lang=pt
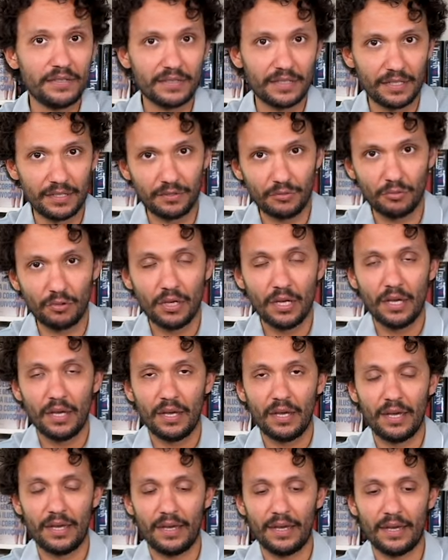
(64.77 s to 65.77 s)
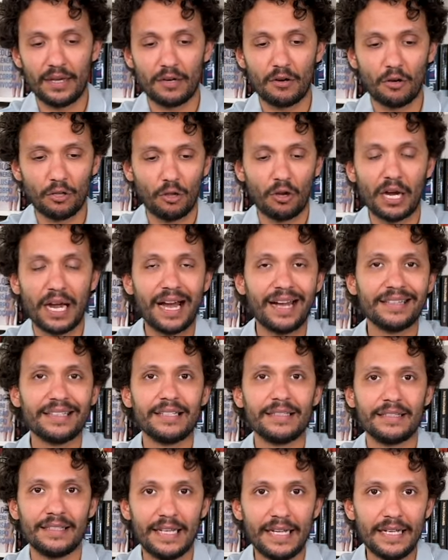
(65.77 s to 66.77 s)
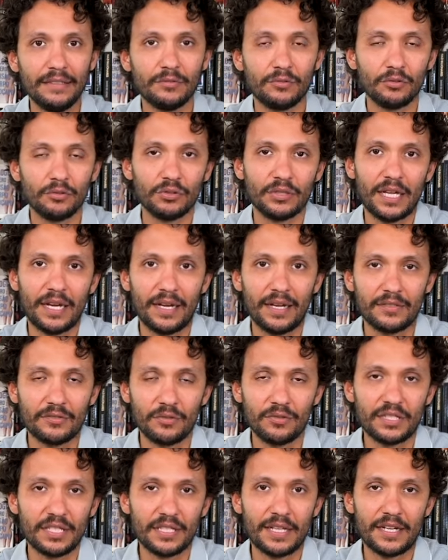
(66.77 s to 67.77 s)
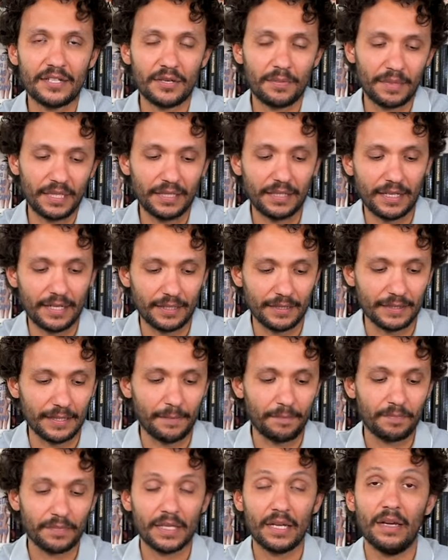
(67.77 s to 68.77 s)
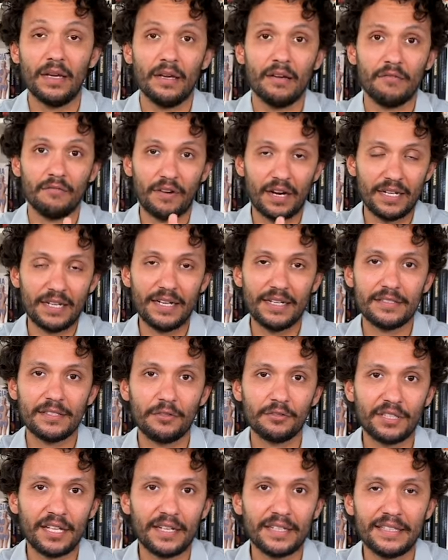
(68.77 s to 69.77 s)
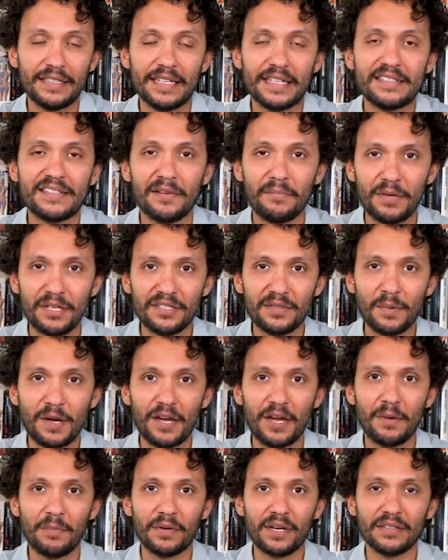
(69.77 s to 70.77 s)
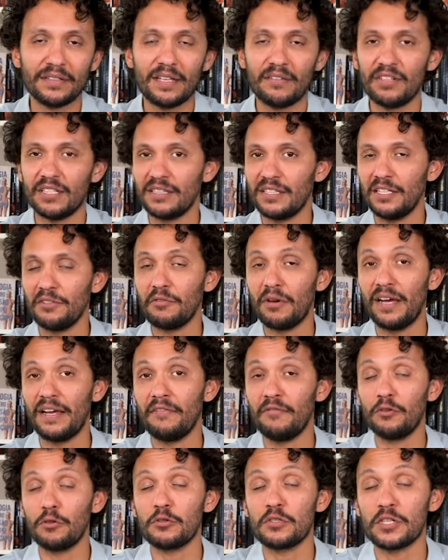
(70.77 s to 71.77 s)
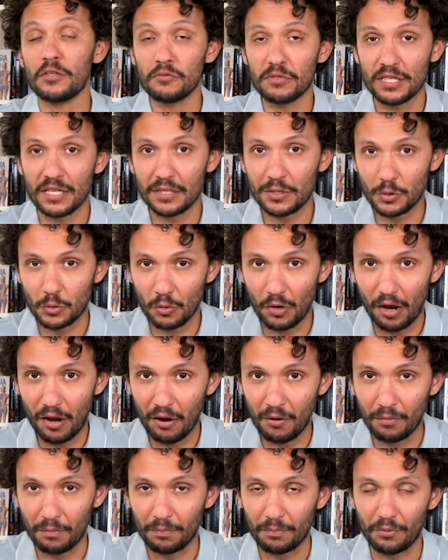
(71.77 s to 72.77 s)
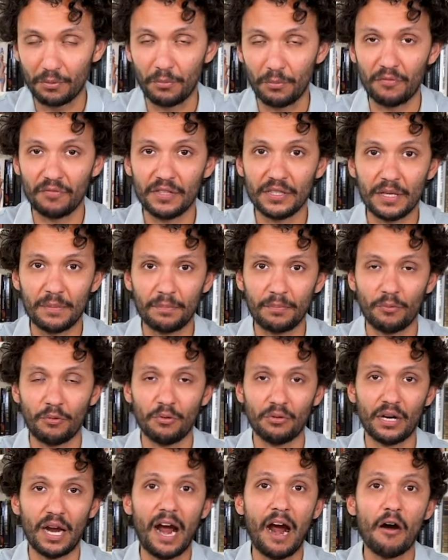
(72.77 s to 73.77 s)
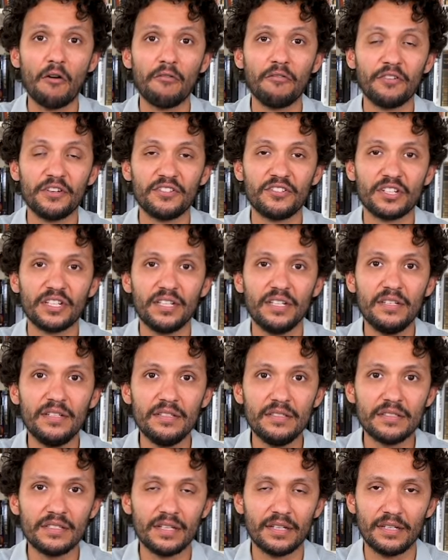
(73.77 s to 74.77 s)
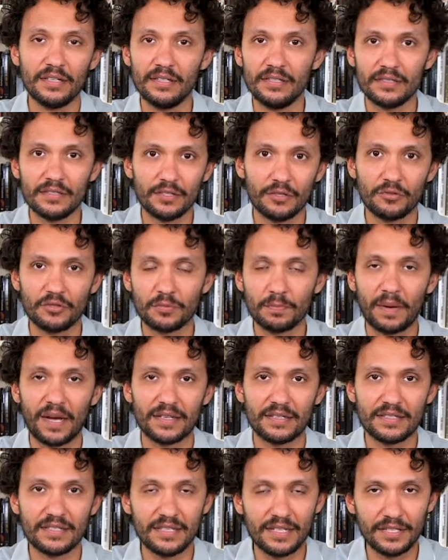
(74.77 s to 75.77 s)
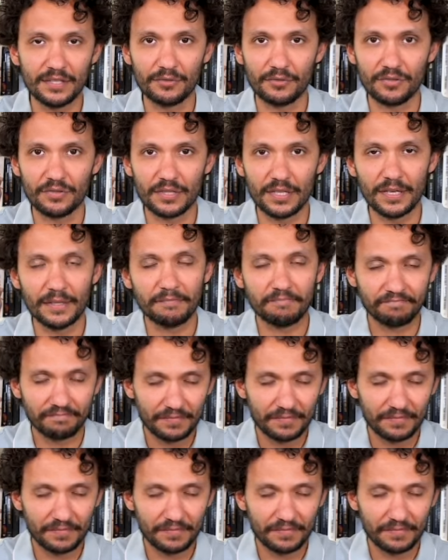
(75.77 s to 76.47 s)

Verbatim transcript: sendo é, colocada dentro da sociedade americana. Vale ressaltar que nessa mesma época estava tendo a revolução sexual promovida por Alfred Kinsey e seus parceiros, né?